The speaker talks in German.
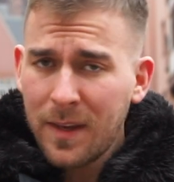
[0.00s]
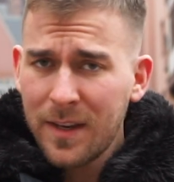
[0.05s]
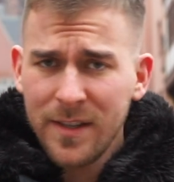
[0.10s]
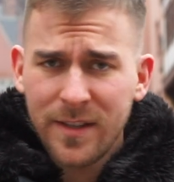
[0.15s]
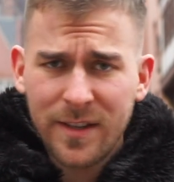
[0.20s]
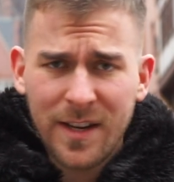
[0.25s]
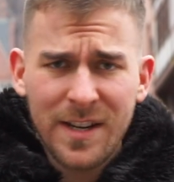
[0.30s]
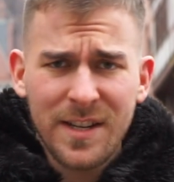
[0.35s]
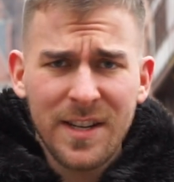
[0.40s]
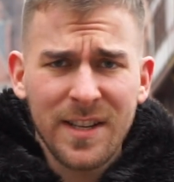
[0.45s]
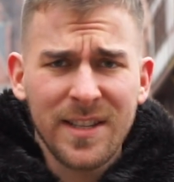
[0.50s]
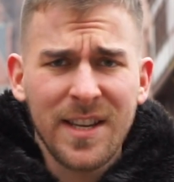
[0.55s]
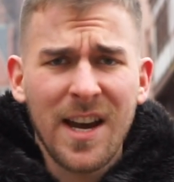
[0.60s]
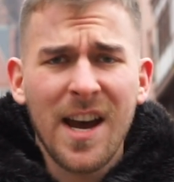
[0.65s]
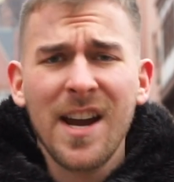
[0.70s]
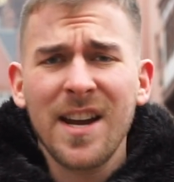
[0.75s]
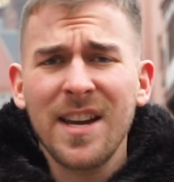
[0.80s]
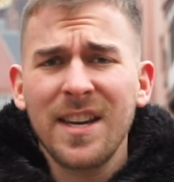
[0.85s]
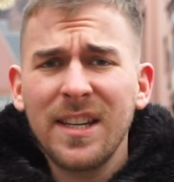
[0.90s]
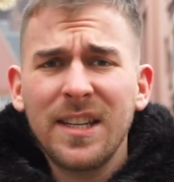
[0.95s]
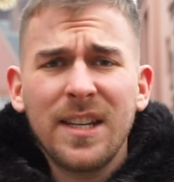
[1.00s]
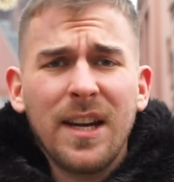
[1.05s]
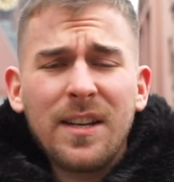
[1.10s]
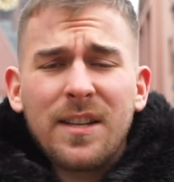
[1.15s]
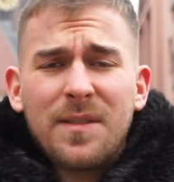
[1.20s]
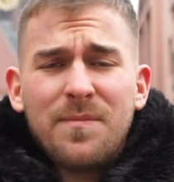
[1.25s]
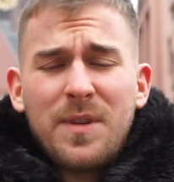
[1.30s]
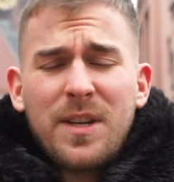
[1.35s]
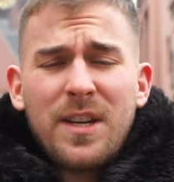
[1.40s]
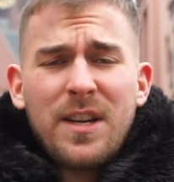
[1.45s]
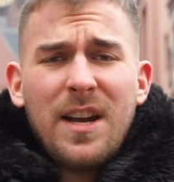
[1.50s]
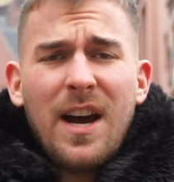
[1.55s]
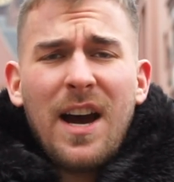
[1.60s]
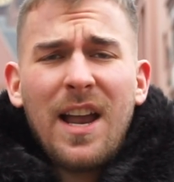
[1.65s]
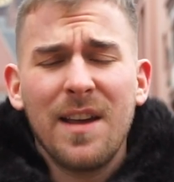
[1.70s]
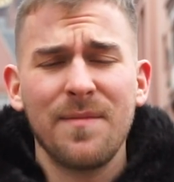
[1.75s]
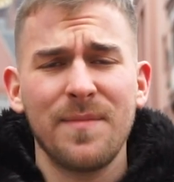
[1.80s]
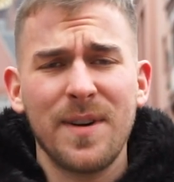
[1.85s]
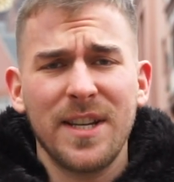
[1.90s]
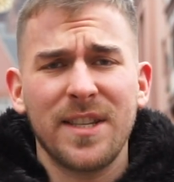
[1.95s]
Ich kann dir sagen, ich hatte mit den
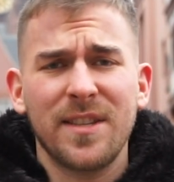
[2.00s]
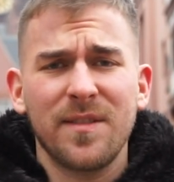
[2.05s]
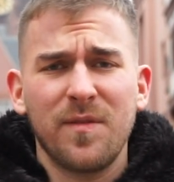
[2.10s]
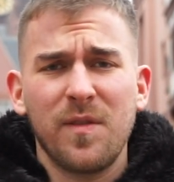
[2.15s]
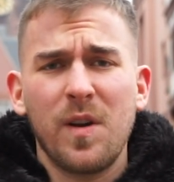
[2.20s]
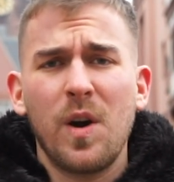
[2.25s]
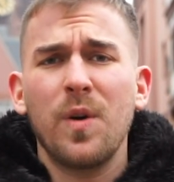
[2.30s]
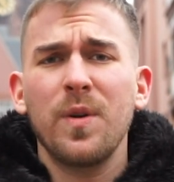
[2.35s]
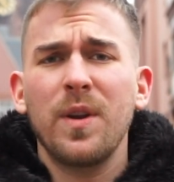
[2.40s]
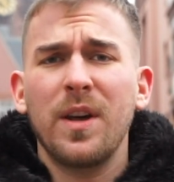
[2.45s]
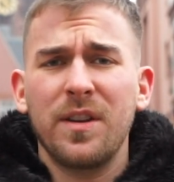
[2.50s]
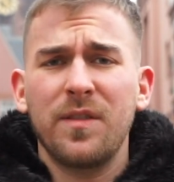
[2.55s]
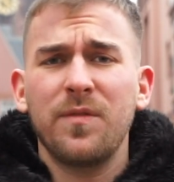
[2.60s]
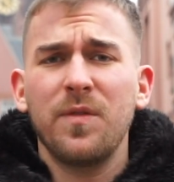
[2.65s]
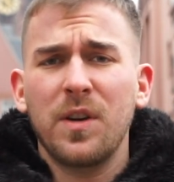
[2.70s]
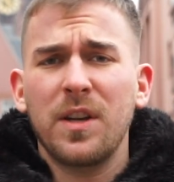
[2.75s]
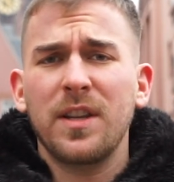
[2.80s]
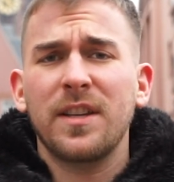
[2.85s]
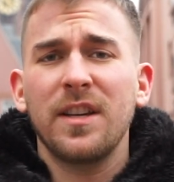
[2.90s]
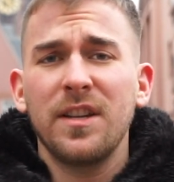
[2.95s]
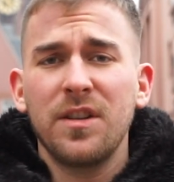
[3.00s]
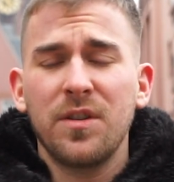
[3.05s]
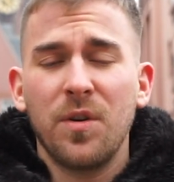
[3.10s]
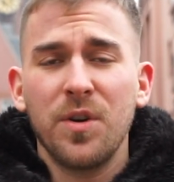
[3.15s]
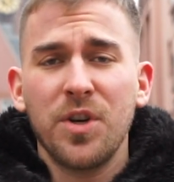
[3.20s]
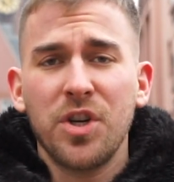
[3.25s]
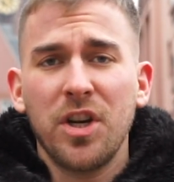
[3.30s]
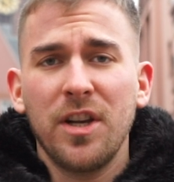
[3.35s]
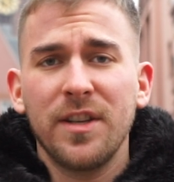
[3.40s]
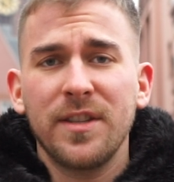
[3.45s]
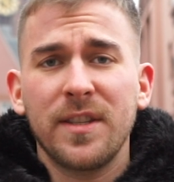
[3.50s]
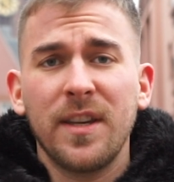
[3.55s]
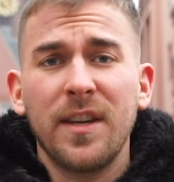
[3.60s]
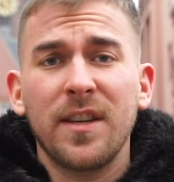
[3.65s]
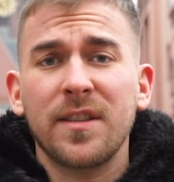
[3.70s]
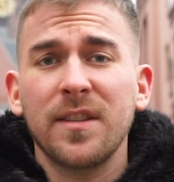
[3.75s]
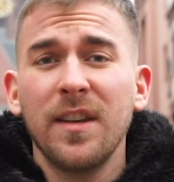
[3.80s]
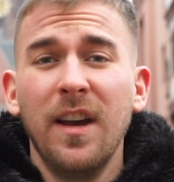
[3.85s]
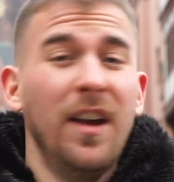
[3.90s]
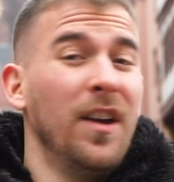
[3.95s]
allermeisten Frauen hatte ich wirklich in Deutschland
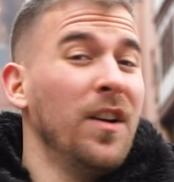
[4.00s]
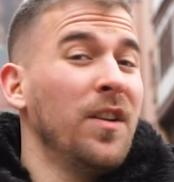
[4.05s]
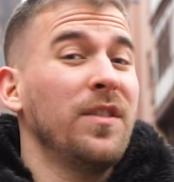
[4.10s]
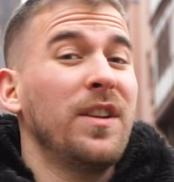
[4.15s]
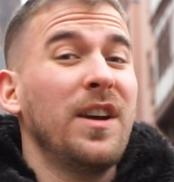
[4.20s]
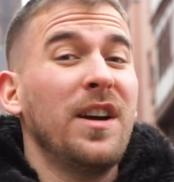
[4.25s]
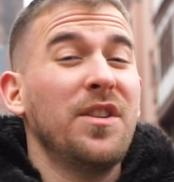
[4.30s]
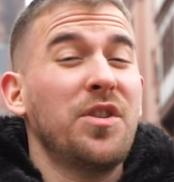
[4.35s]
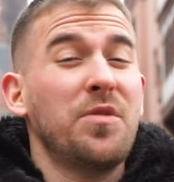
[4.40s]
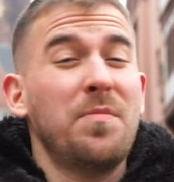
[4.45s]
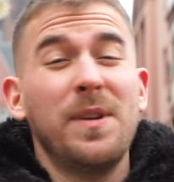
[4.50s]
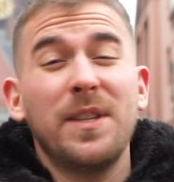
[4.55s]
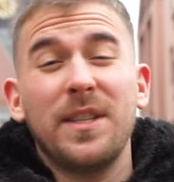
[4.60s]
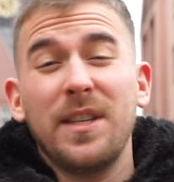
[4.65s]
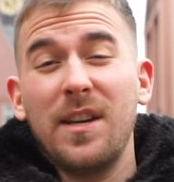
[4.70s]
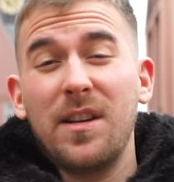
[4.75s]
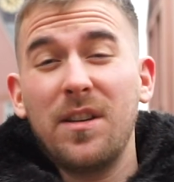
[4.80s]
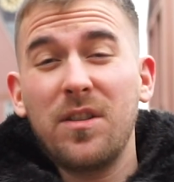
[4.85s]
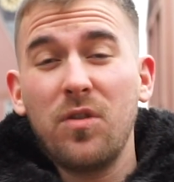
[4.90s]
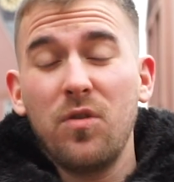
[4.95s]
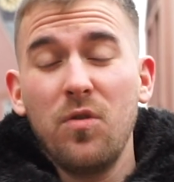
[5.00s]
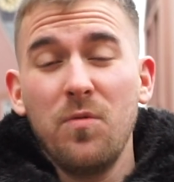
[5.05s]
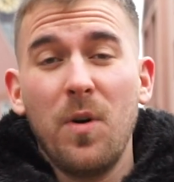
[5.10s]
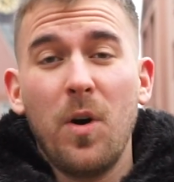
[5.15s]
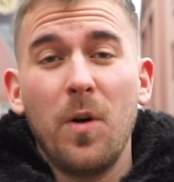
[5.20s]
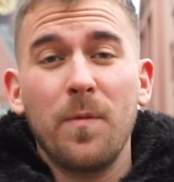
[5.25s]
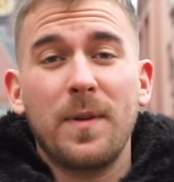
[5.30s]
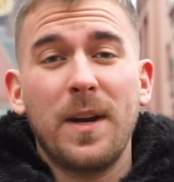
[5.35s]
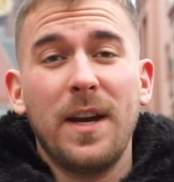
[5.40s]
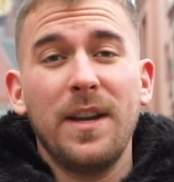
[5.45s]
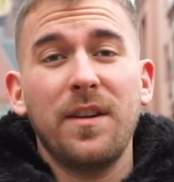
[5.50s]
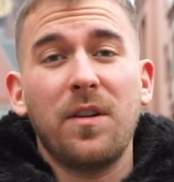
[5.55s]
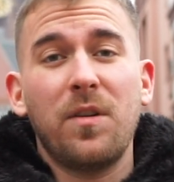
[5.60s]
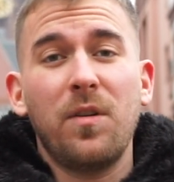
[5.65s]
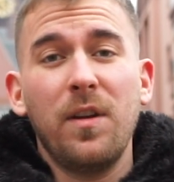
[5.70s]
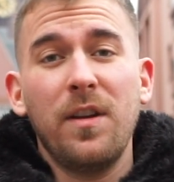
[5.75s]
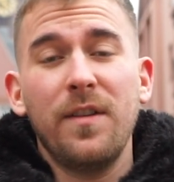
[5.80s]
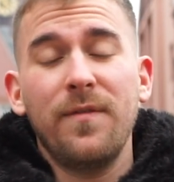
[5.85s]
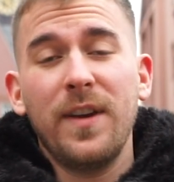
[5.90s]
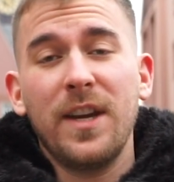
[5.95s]
Sex und da spielt es eigentlich überhaupt keine
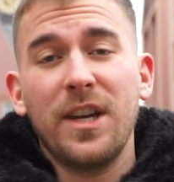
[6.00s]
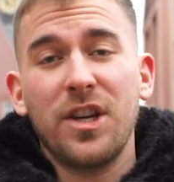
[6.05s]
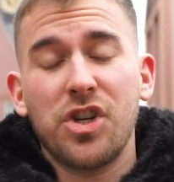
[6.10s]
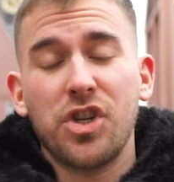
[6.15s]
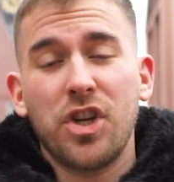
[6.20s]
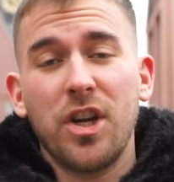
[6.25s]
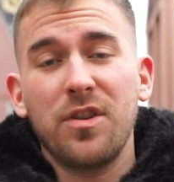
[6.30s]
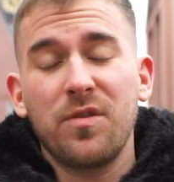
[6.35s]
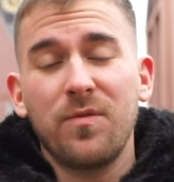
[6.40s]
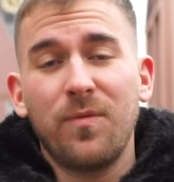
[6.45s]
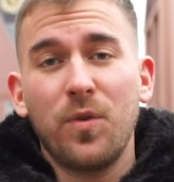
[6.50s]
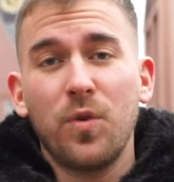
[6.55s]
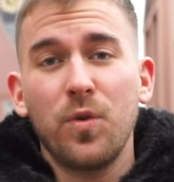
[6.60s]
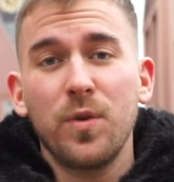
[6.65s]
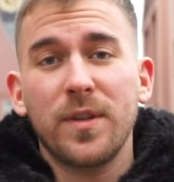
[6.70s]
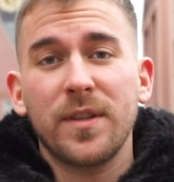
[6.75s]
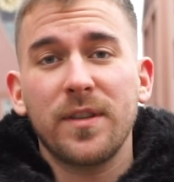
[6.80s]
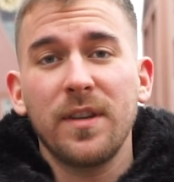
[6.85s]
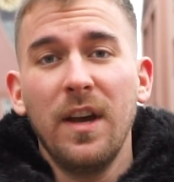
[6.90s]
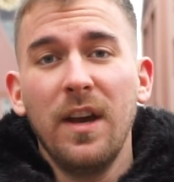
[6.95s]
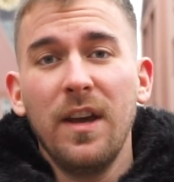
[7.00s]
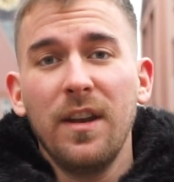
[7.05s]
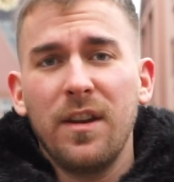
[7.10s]
Rolle, in welcher Stadt du wohnst.